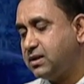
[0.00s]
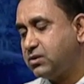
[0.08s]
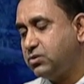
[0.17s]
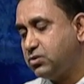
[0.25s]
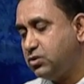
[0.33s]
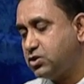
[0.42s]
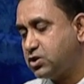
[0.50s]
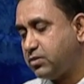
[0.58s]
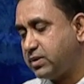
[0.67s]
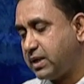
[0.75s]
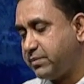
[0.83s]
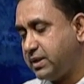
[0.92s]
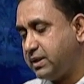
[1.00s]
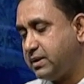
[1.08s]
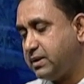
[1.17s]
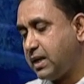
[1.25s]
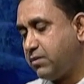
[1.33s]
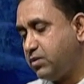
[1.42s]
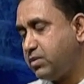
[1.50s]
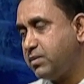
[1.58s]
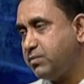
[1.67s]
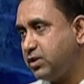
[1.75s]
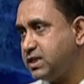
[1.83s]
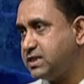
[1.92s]
কোনো কোনো সময় আমি
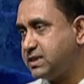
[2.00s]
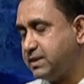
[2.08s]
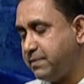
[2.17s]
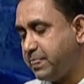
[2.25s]
এমনভাবে বলেছি